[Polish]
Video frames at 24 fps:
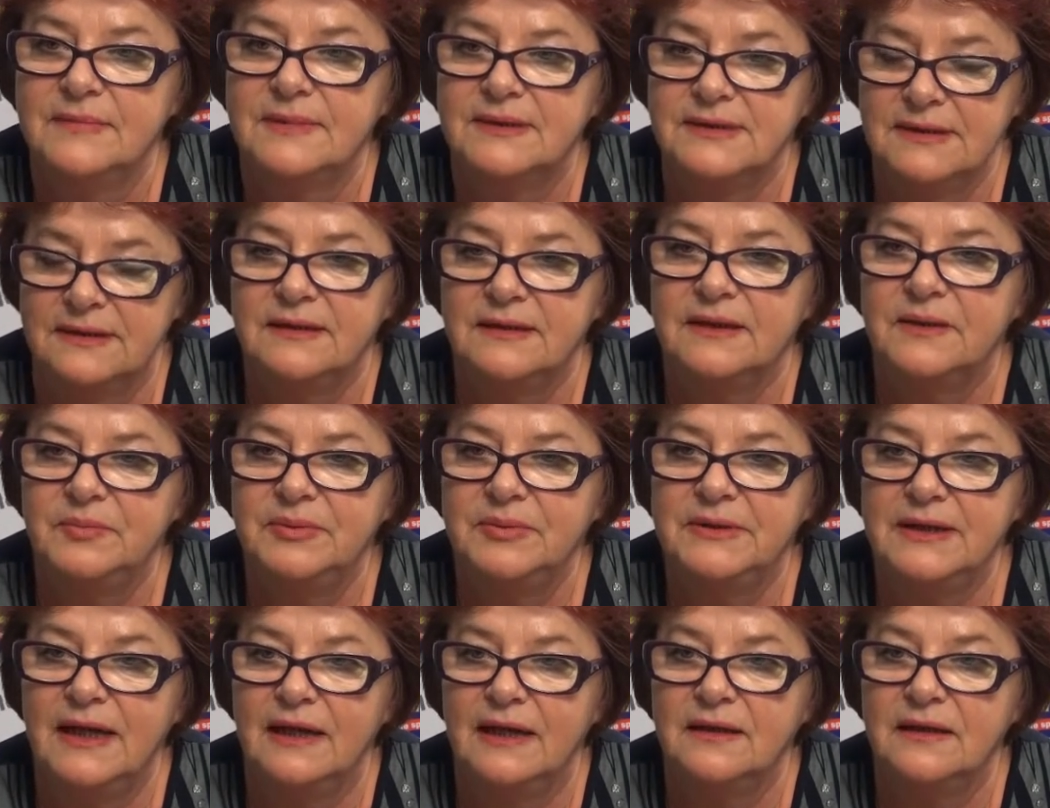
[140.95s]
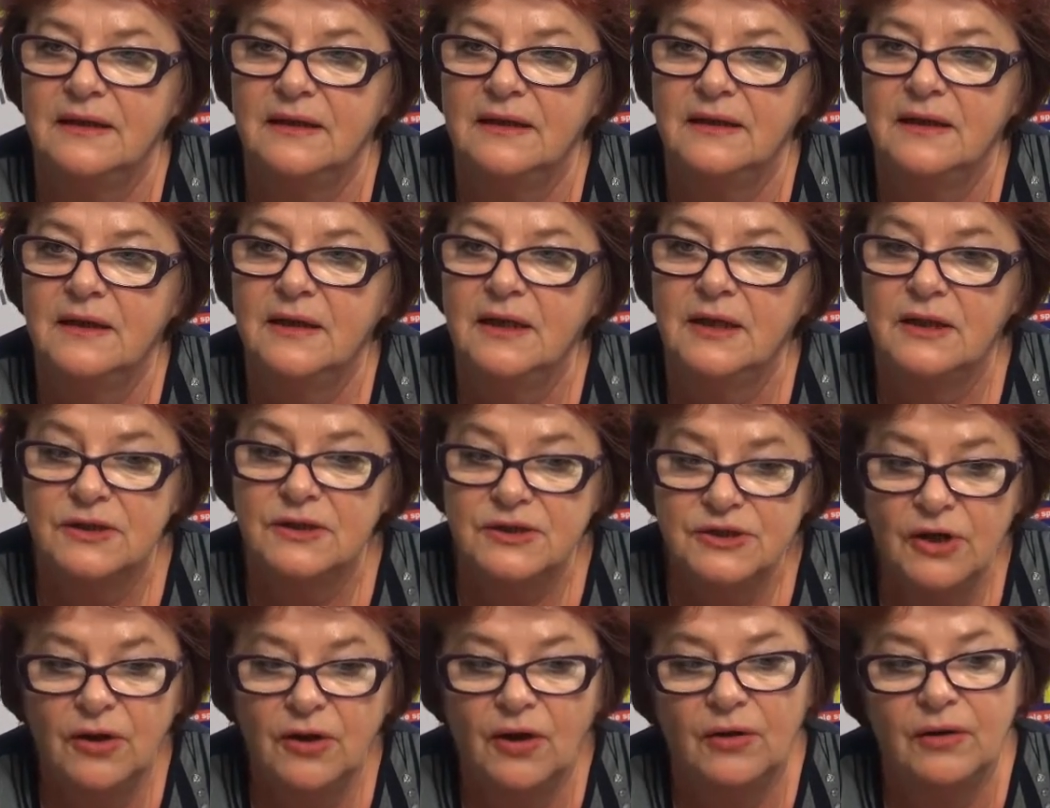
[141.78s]
Zadaję pytanie,
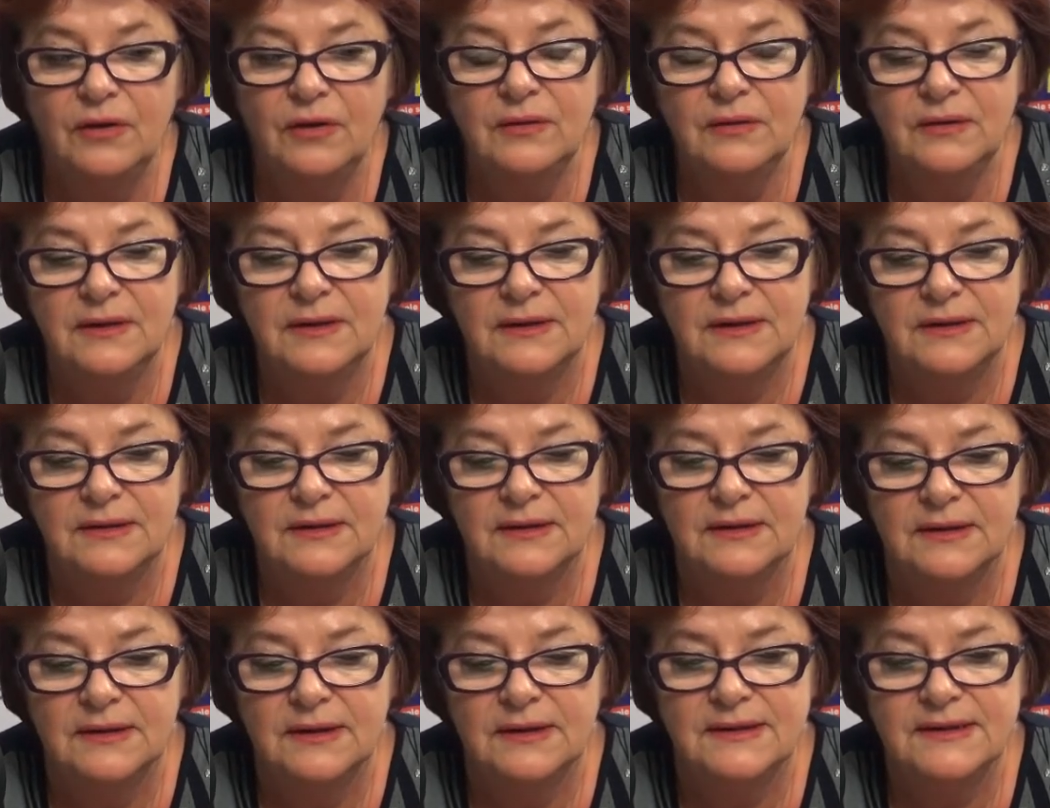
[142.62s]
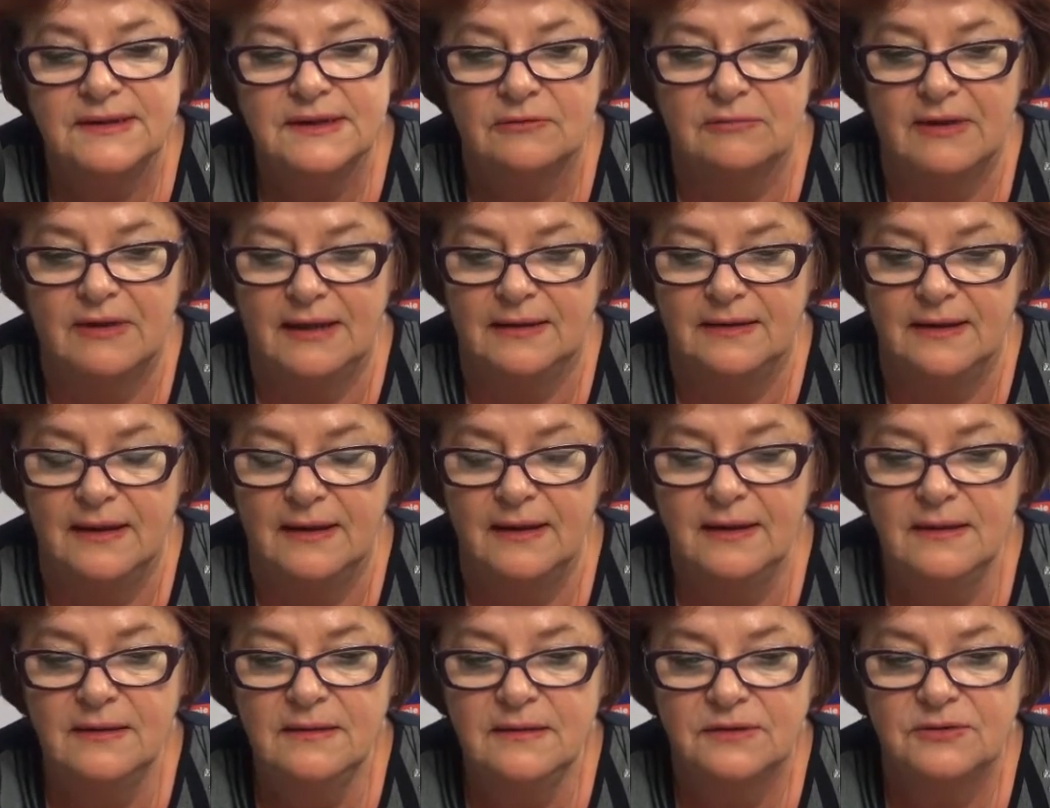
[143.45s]
co e,
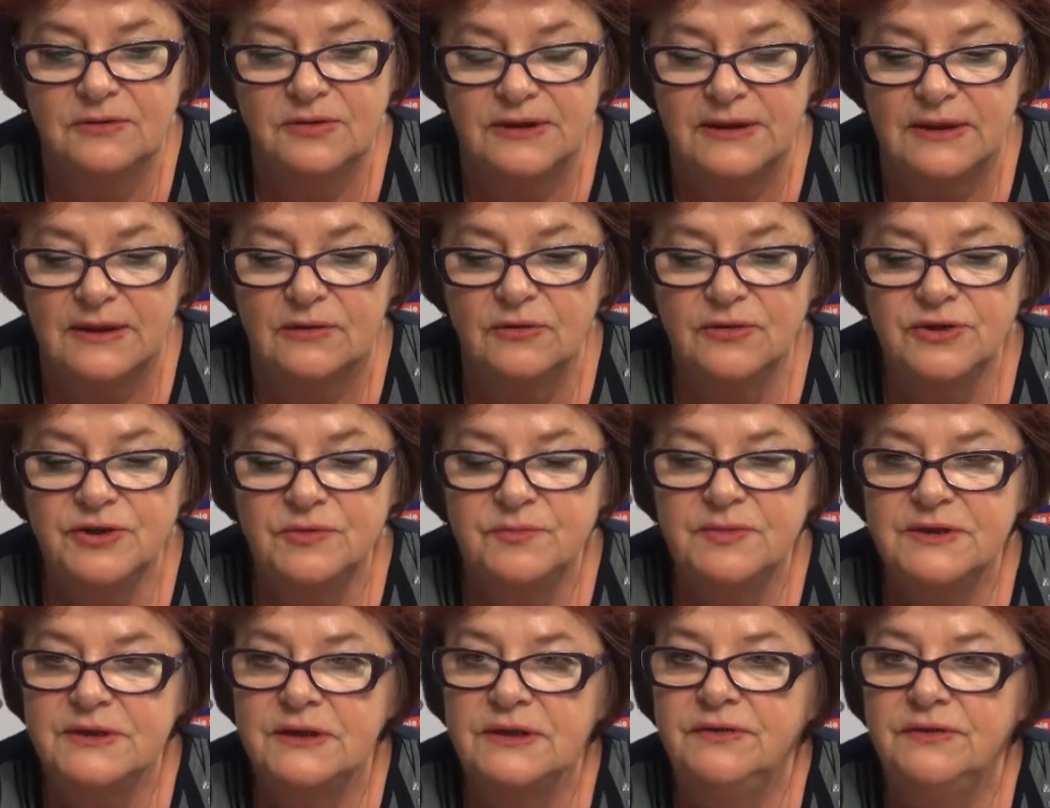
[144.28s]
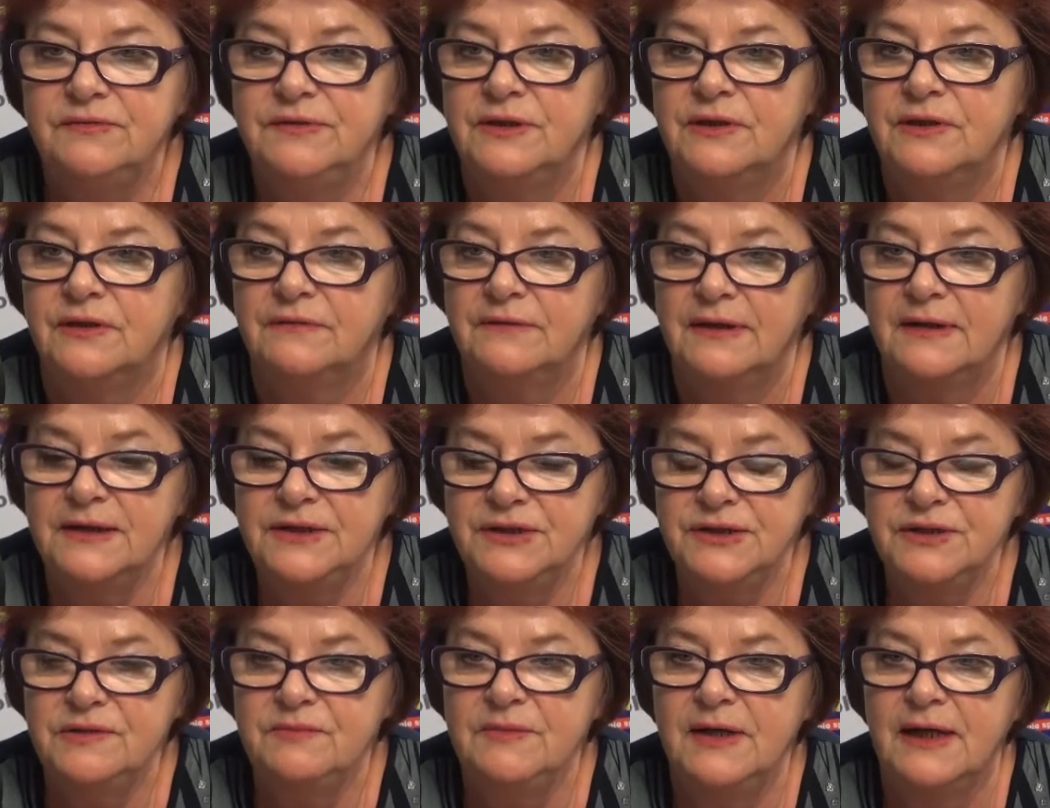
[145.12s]
skłania do tego, żeby
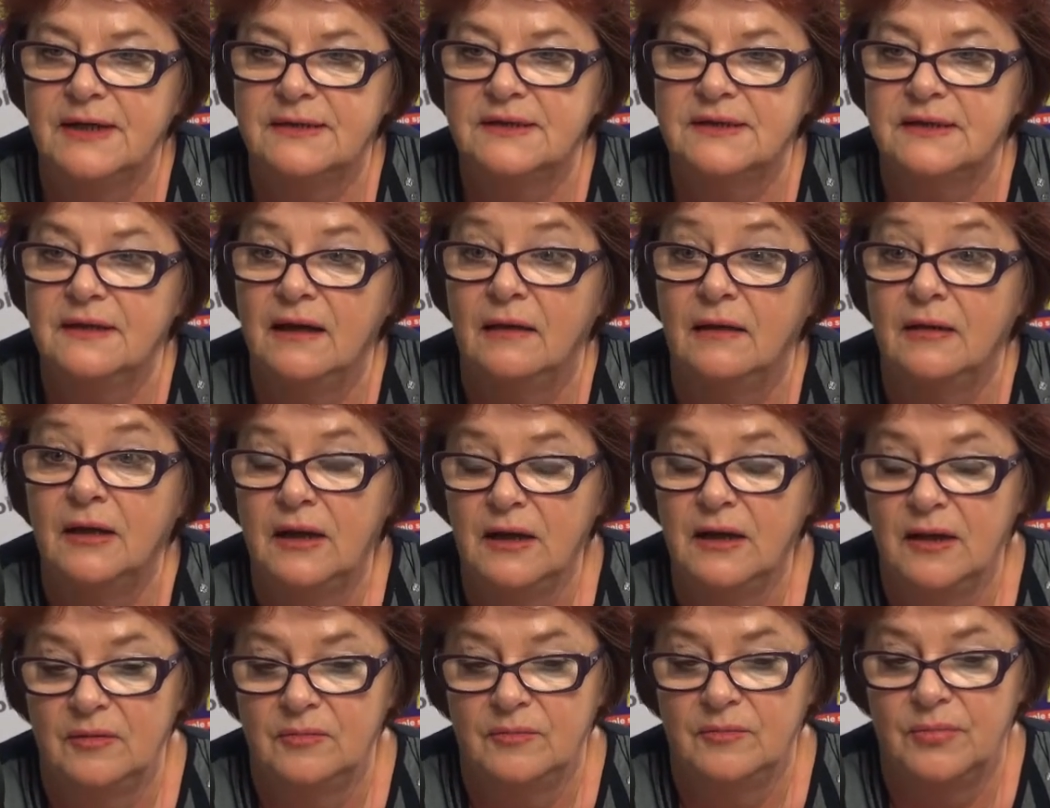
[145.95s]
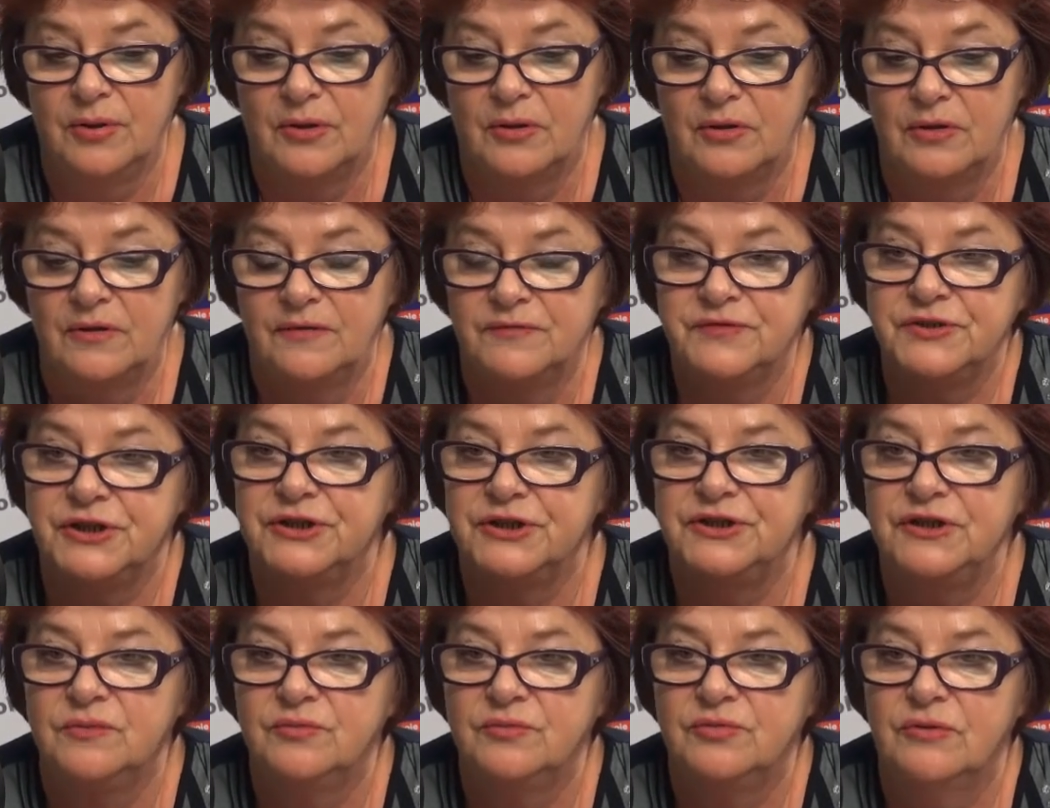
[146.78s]
zlikwidować gimnazja, bo
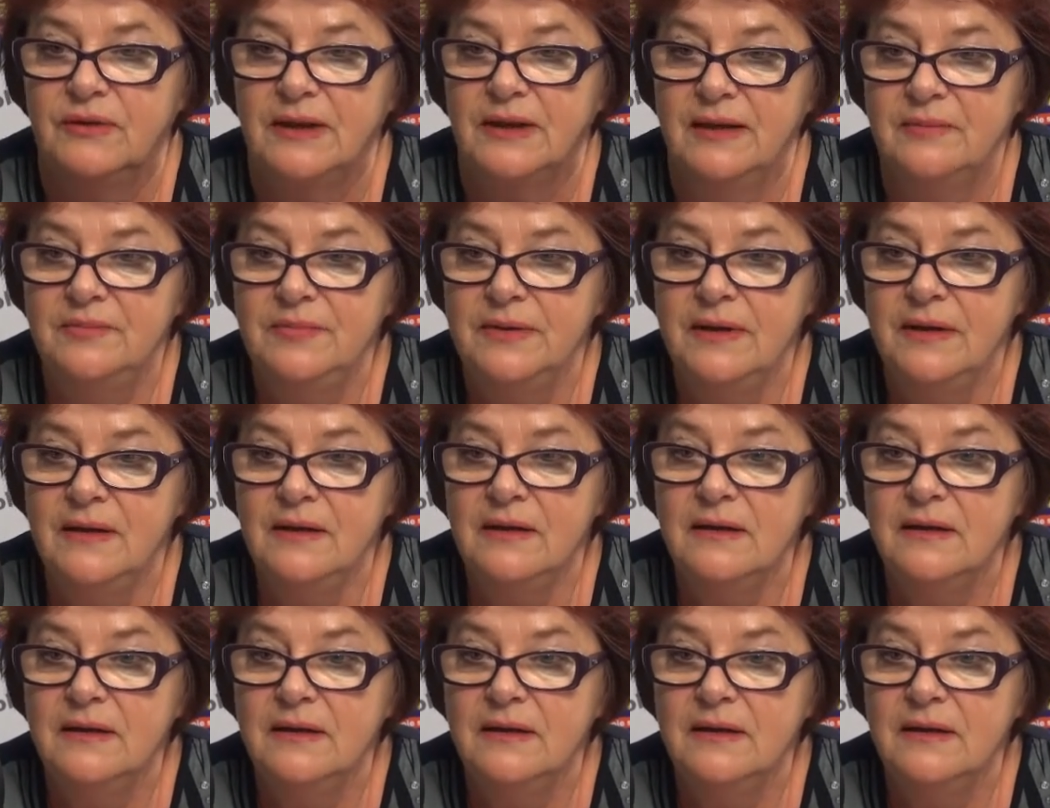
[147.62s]
wcześniej było lepiej,